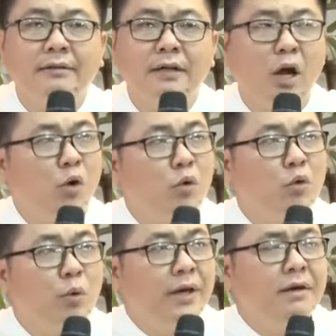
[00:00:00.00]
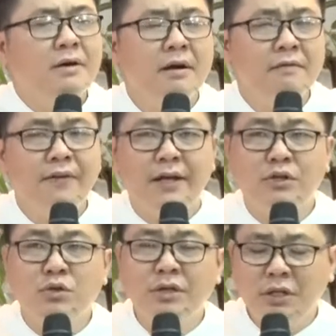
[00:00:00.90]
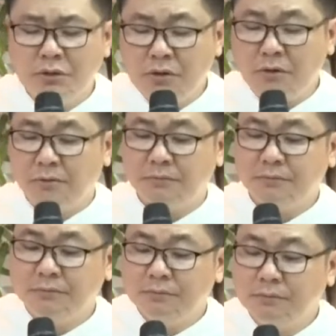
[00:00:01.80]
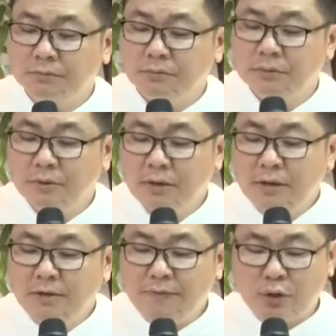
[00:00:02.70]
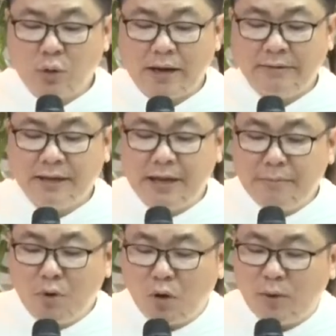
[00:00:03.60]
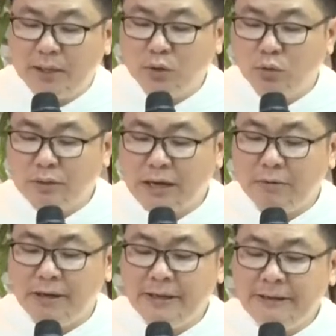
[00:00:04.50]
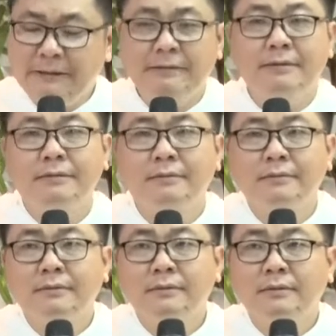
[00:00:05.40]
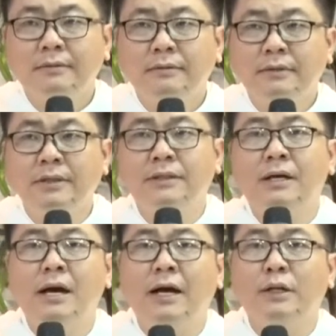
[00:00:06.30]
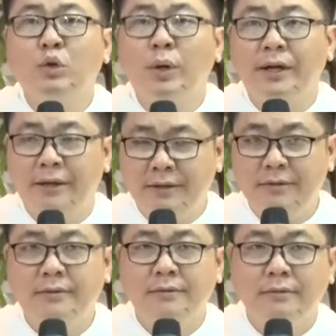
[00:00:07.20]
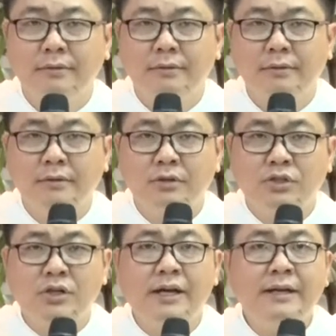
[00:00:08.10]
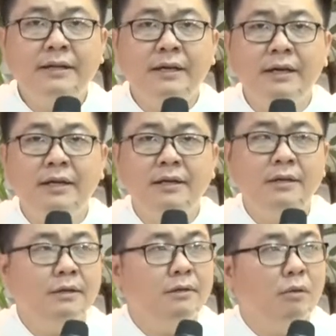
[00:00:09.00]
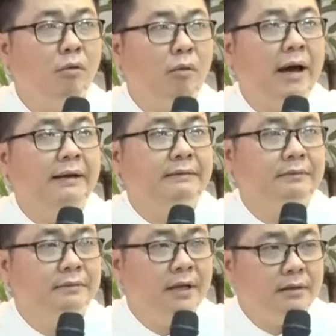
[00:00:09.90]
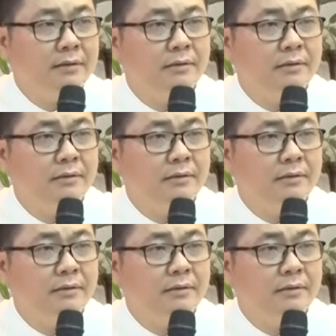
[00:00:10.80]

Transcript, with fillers: đều quy hướng về Chúa Kitô và toàn thể mọi loài thụ tạo ấy từ khởi thủy cho đến khi hoàn tất